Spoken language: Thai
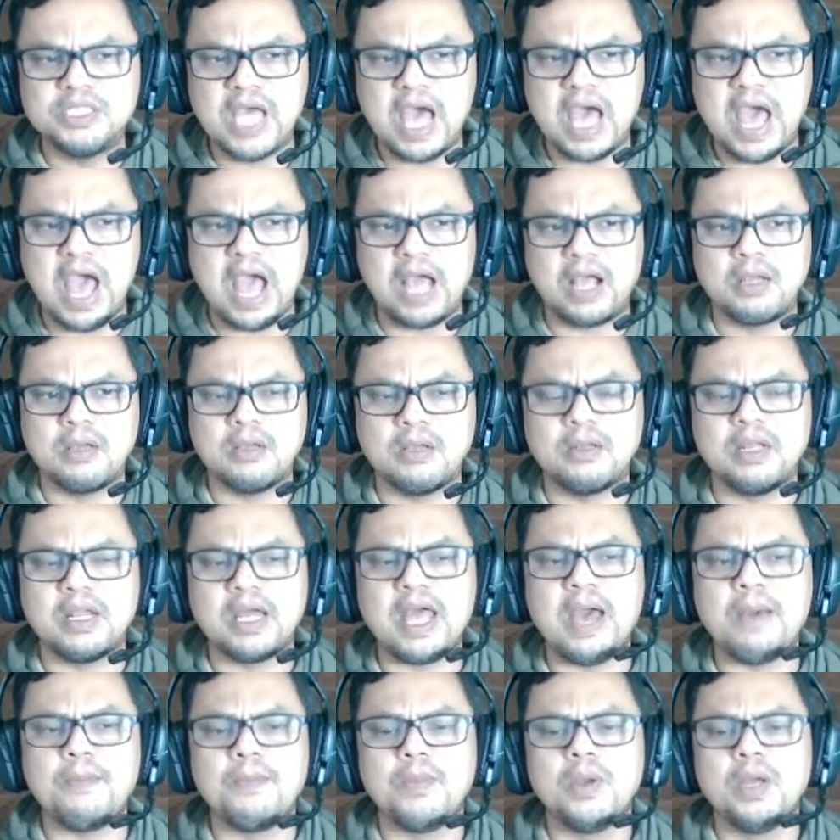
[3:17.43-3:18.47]
จากนะ
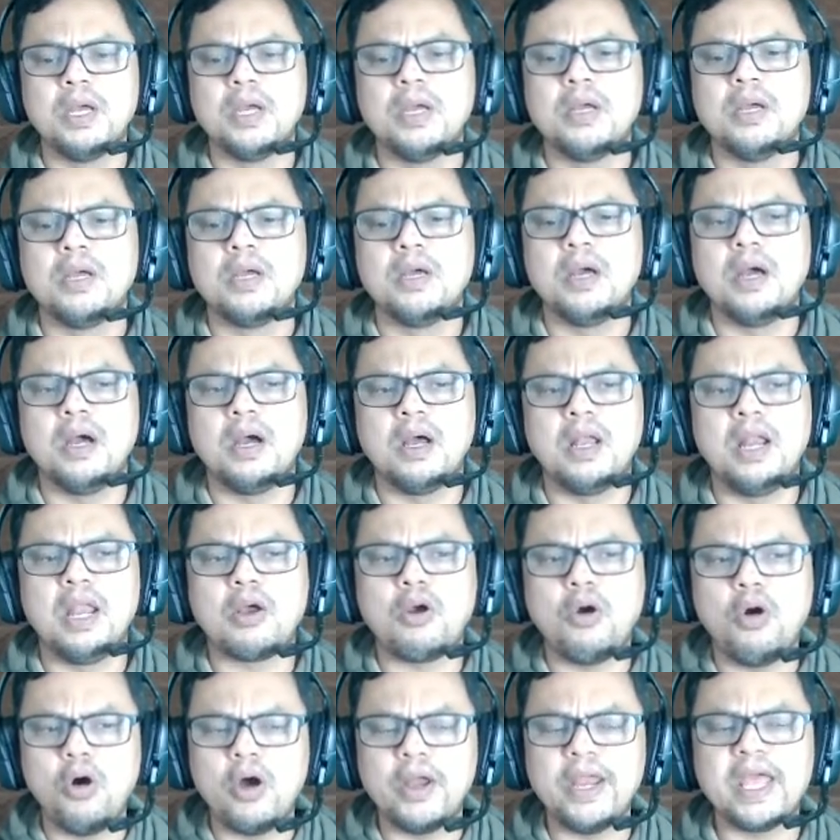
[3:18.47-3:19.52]
ครับและ
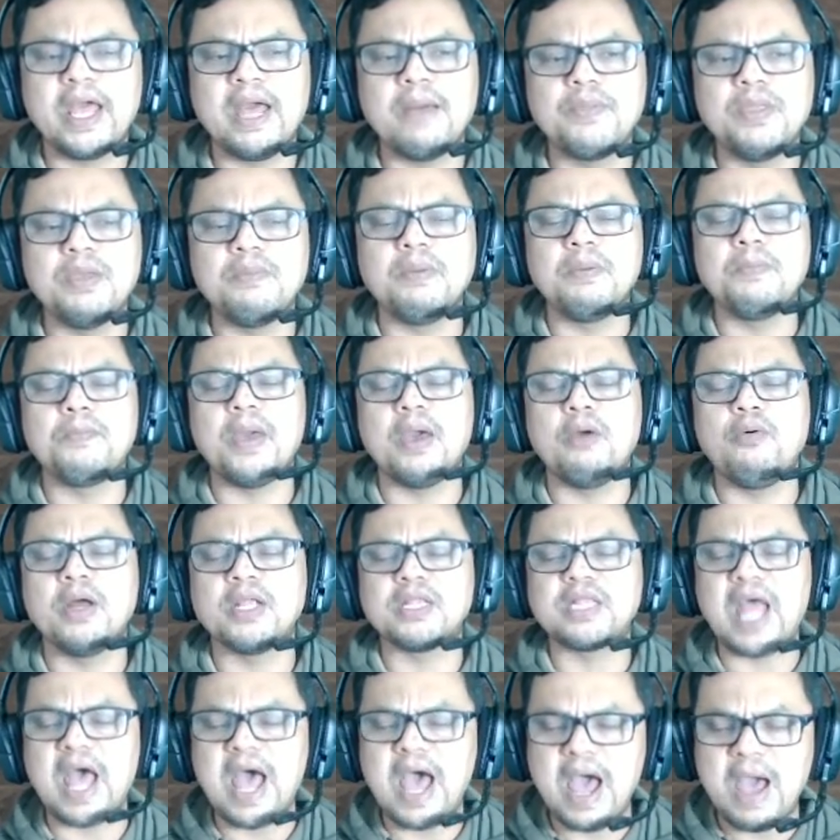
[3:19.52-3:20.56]
ข้อใดครับที่มันแปลว่า
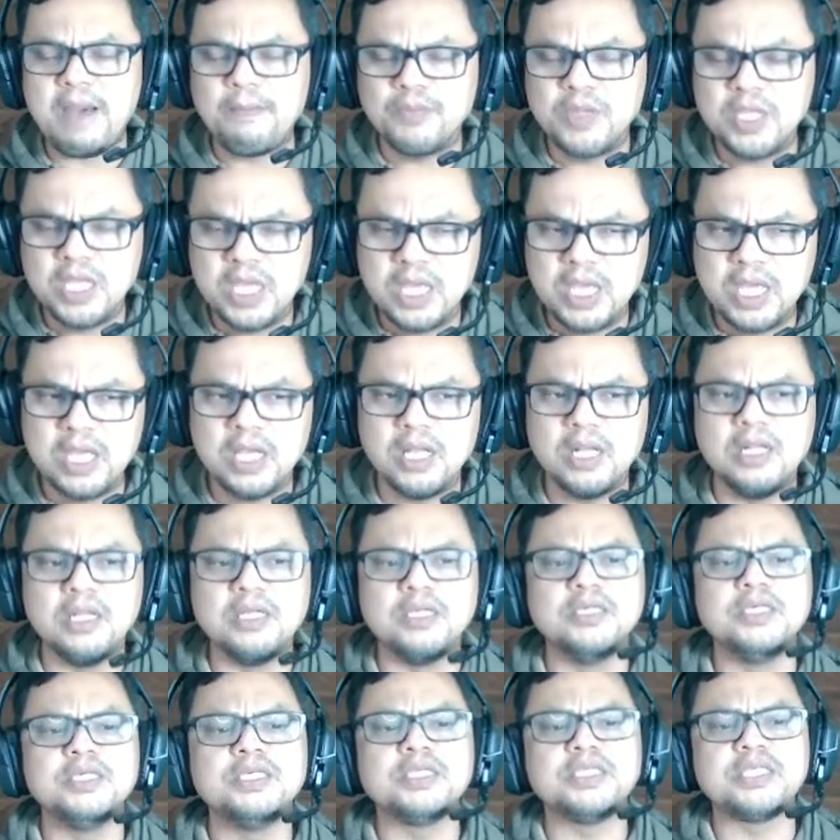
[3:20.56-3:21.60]
ตามที่ห
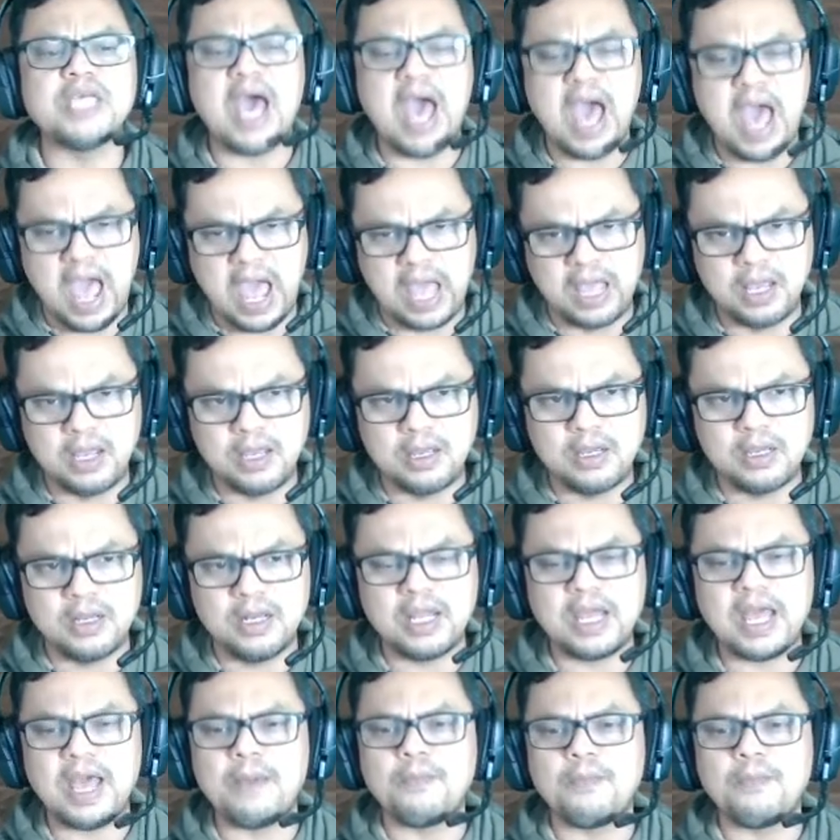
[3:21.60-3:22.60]
รือจากนะครับ